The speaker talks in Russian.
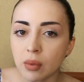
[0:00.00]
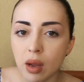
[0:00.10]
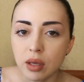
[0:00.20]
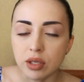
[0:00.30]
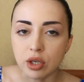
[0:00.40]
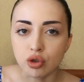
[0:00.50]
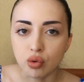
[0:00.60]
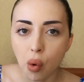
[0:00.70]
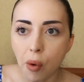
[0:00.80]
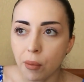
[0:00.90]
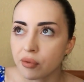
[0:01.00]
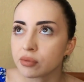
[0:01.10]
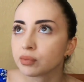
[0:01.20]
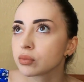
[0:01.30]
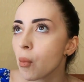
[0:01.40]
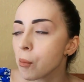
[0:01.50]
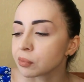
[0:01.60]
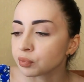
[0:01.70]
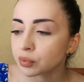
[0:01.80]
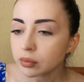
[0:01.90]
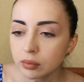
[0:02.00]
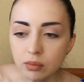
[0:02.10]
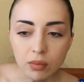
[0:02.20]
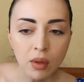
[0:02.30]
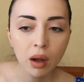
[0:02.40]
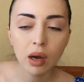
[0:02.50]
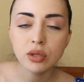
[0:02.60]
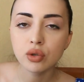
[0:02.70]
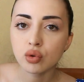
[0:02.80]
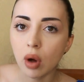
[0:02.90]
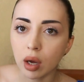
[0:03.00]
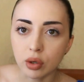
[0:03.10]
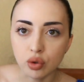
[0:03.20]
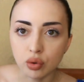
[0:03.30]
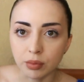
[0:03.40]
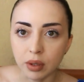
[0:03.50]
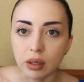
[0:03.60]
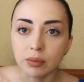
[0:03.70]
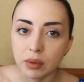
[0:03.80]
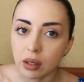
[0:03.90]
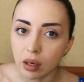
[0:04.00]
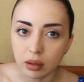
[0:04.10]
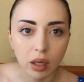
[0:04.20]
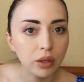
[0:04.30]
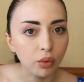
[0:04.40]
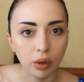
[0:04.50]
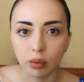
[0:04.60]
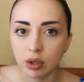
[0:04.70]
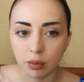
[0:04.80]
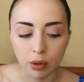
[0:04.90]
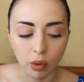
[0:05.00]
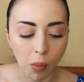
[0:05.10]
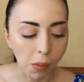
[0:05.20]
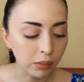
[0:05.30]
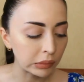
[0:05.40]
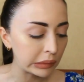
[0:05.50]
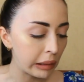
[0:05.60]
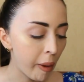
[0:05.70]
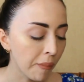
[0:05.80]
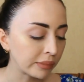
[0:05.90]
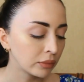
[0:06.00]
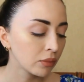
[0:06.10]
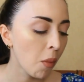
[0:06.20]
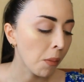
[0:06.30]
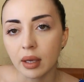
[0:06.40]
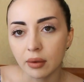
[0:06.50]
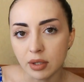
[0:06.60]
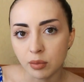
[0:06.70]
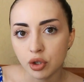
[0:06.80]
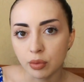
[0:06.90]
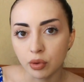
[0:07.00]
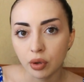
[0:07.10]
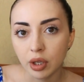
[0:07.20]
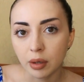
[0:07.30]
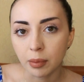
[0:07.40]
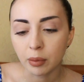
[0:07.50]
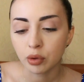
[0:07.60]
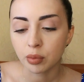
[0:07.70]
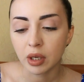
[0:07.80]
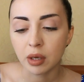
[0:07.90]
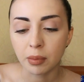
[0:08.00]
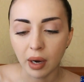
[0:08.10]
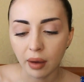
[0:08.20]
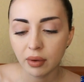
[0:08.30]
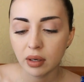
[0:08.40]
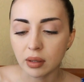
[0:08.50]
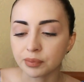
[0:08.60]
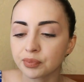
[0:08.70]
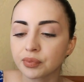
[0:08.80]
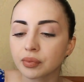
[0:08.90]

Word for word: Одежду, обувь, аксессуары, сумки. Никогда ни у кого не беру. И, возможно, многие поймут меня неправильно.